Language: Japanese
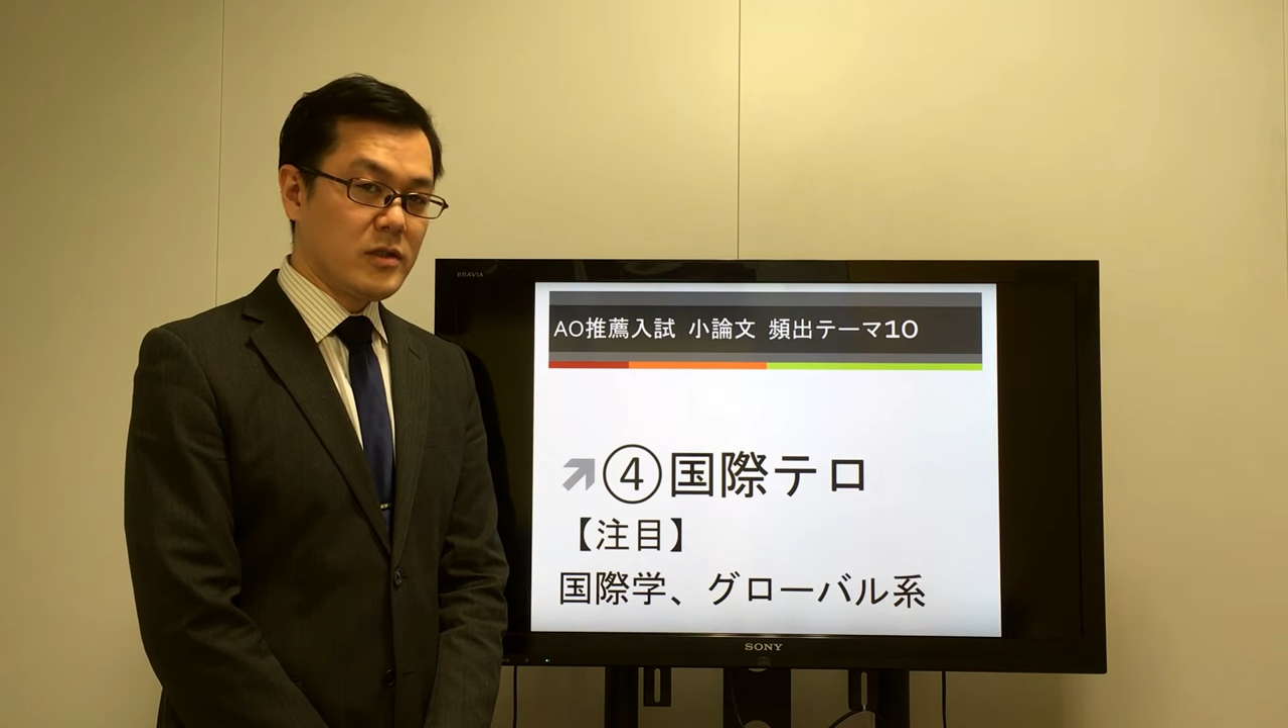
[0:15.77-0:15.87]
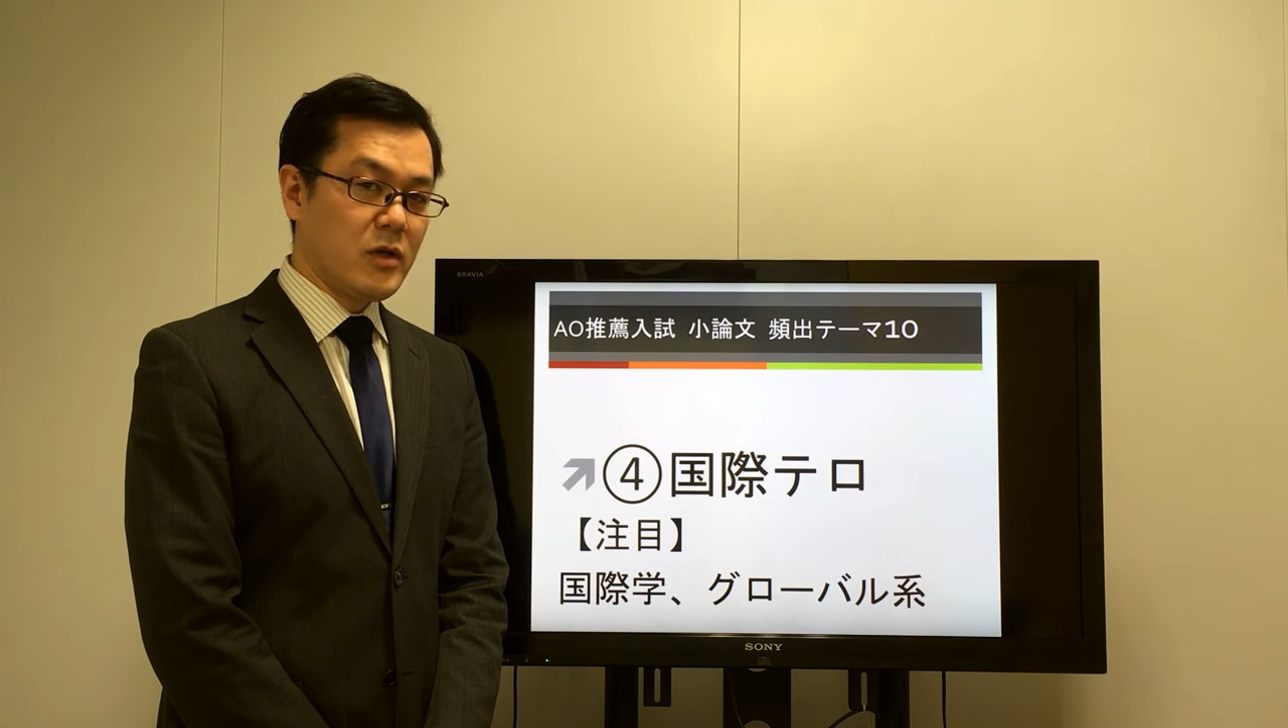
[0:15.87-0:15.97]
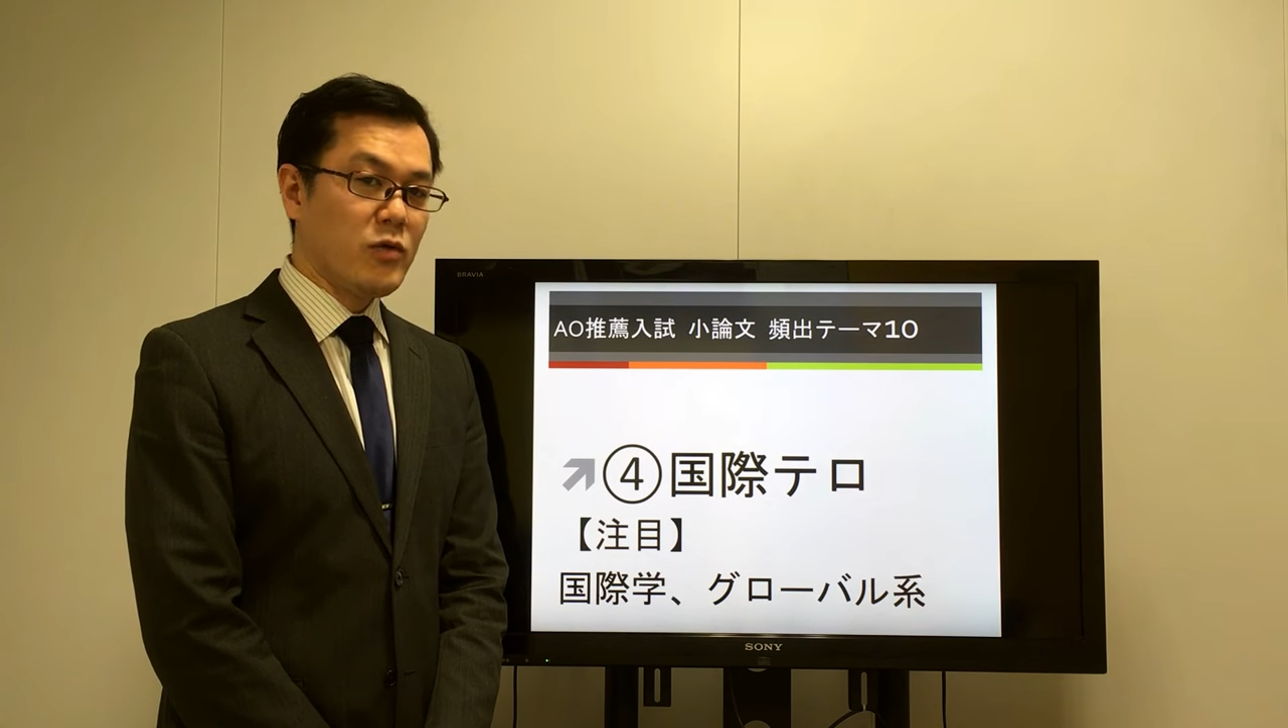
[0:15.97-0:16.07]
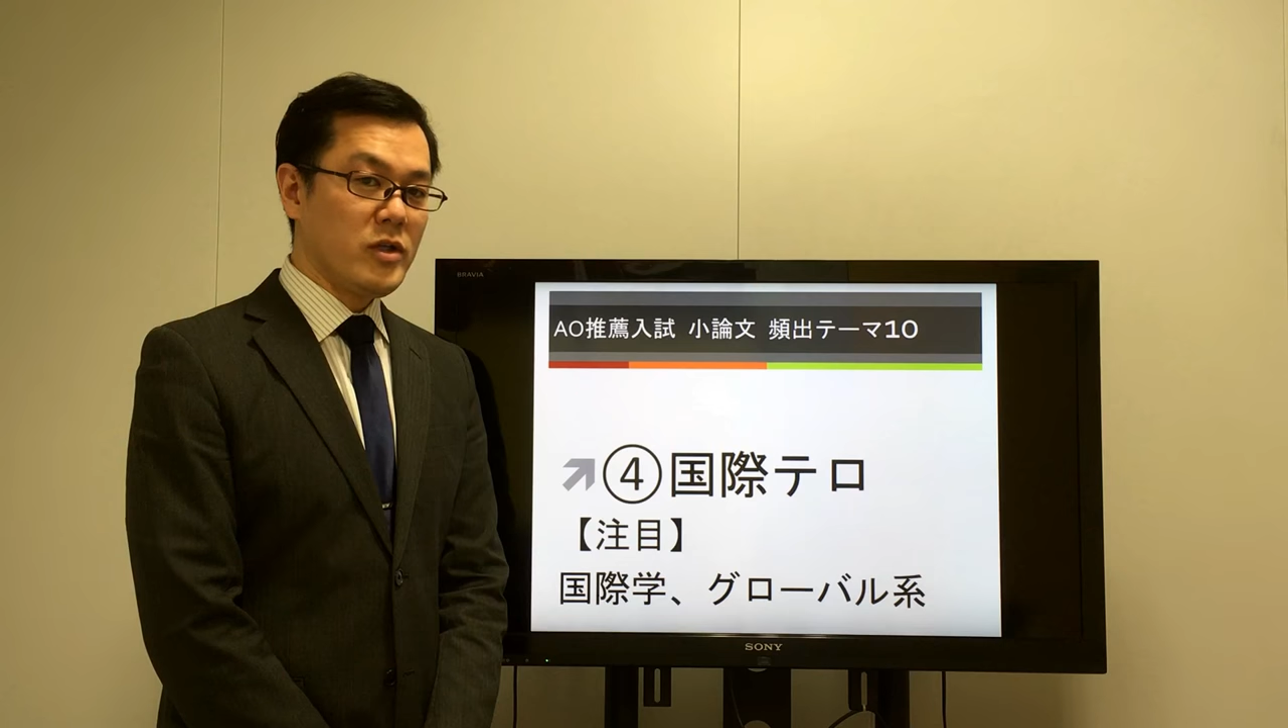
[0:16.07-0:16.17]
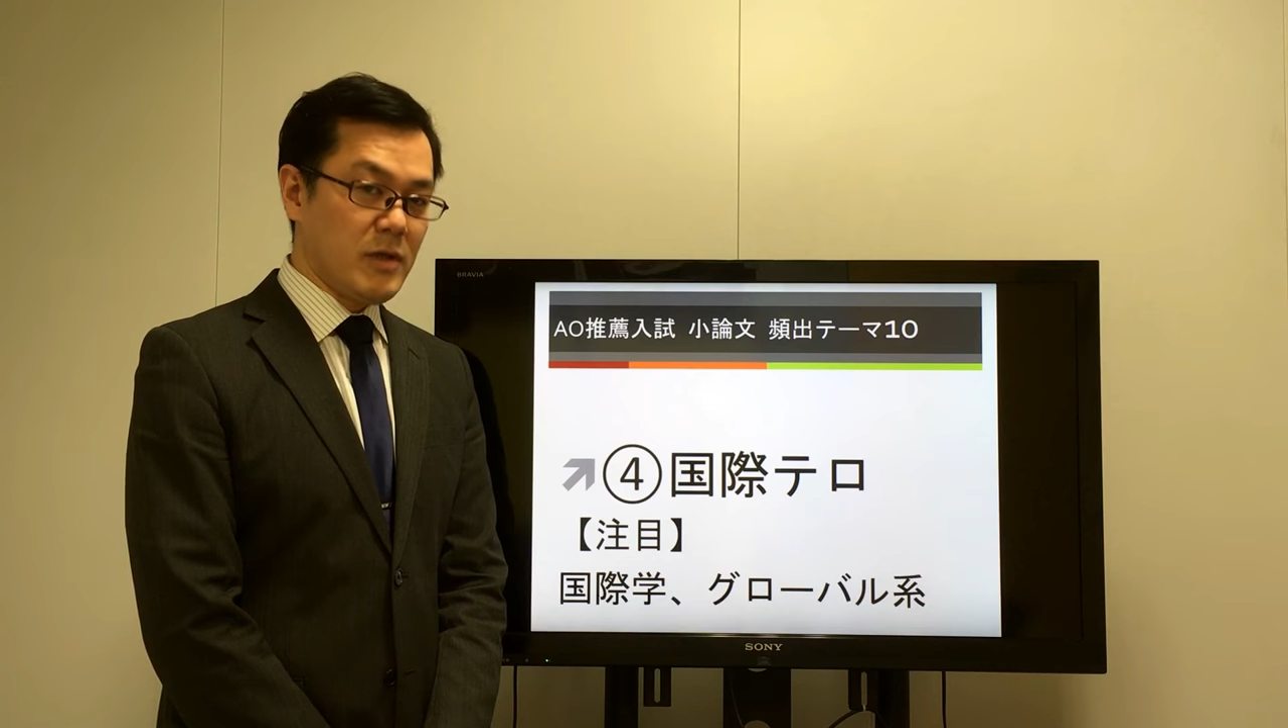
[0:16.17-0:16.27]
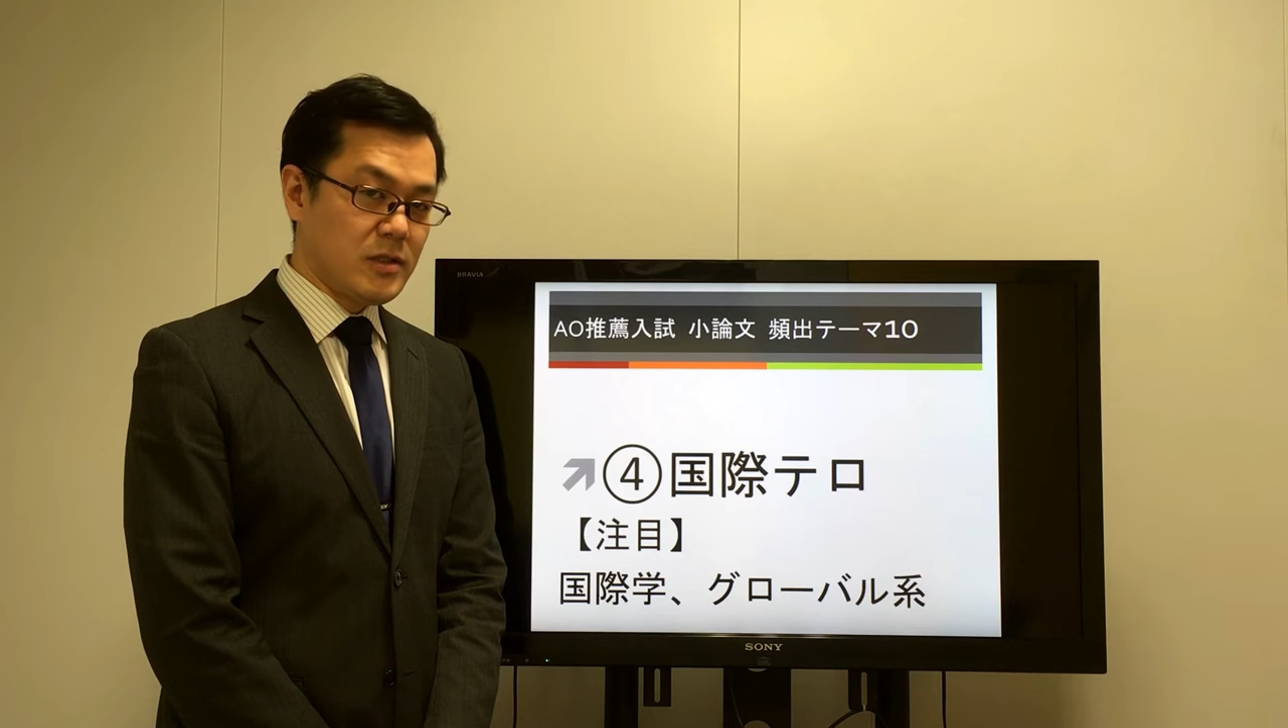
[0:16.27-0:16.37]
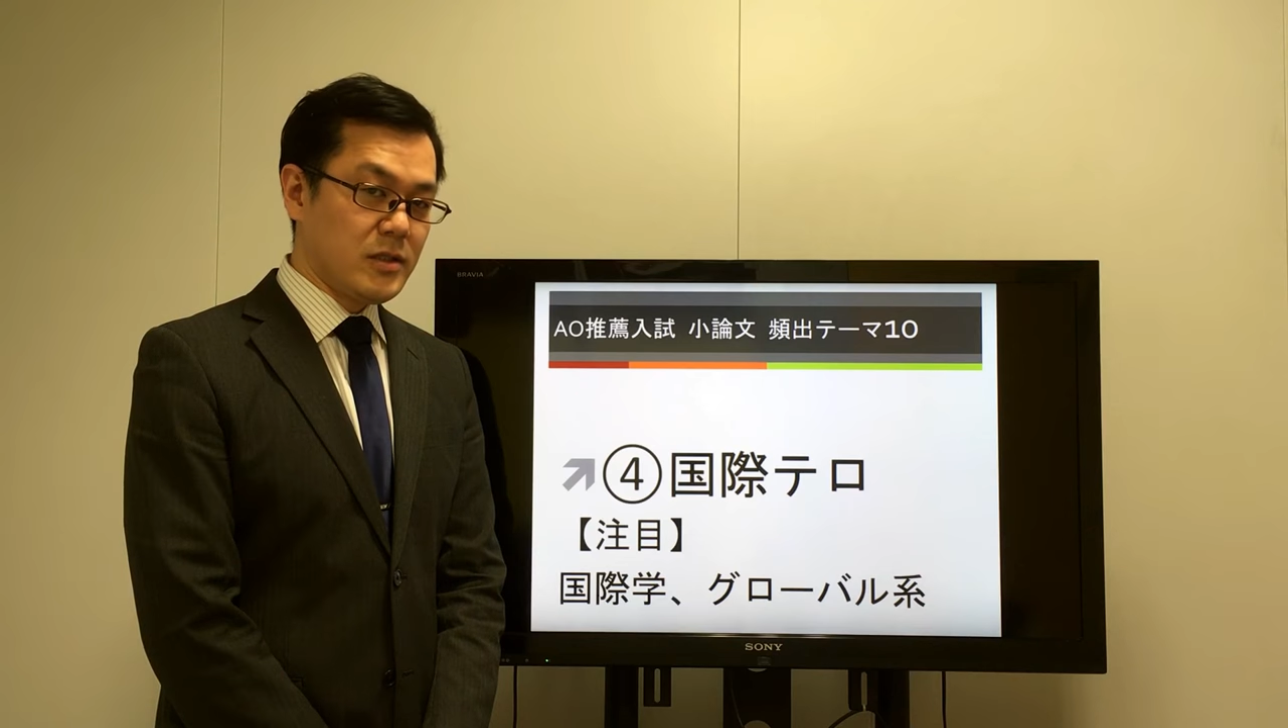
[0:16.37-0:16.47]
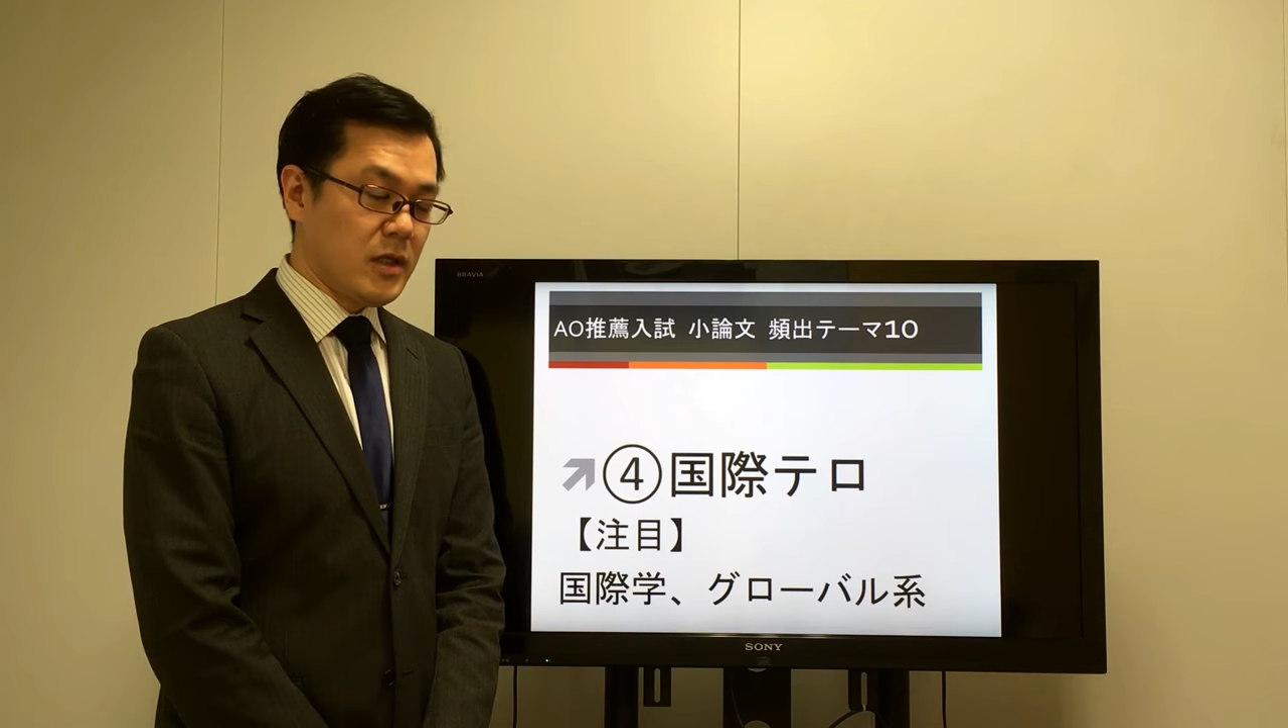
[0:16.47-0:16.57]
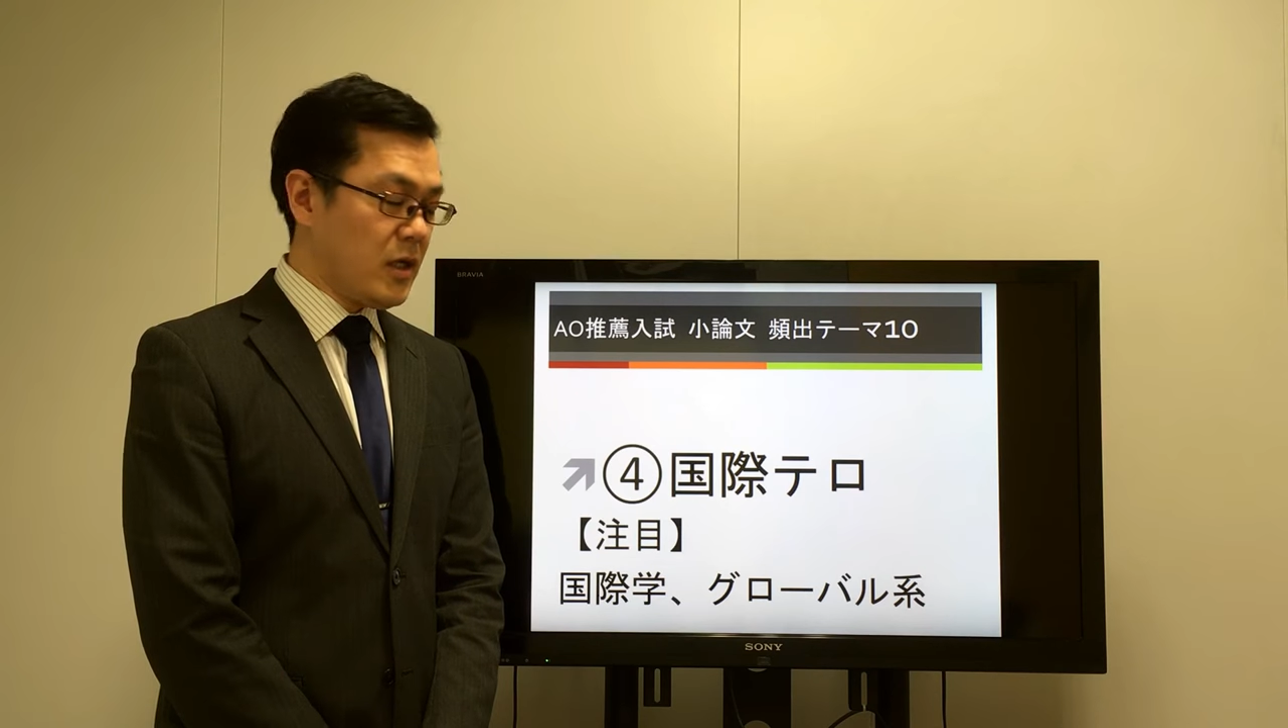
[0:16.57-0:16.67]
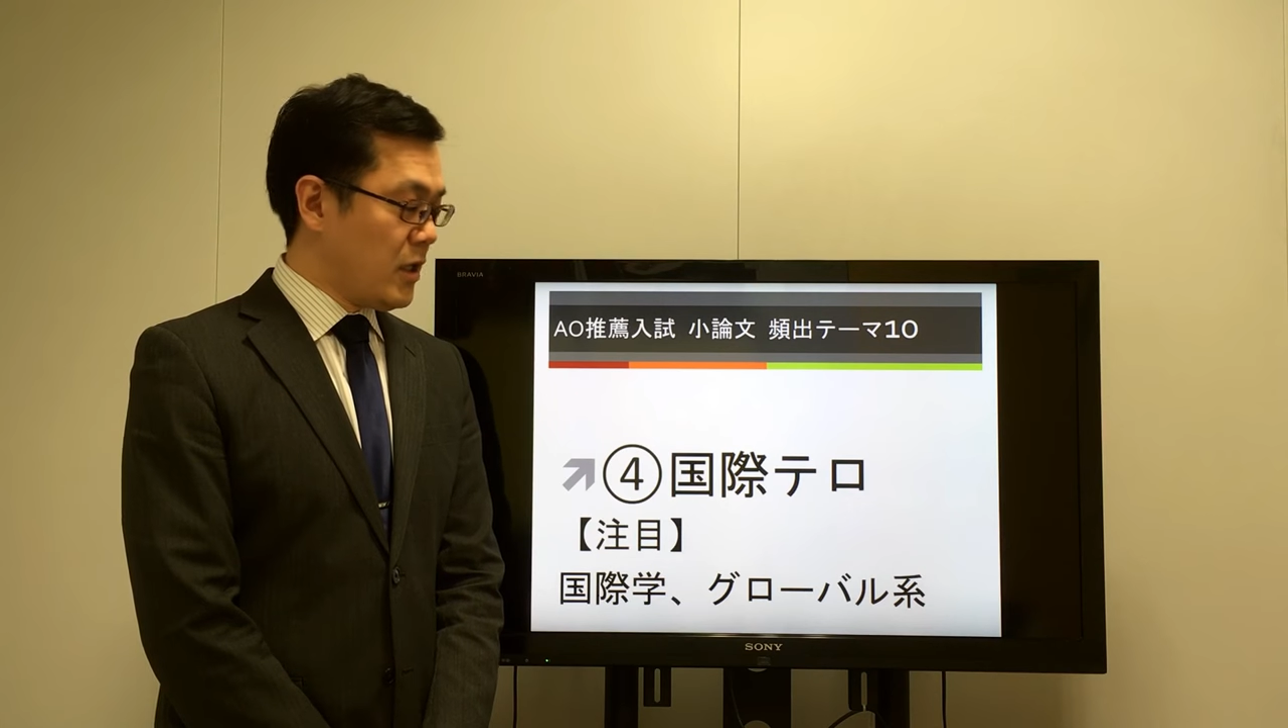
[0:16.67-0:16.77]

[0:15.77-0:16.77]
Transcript: ております、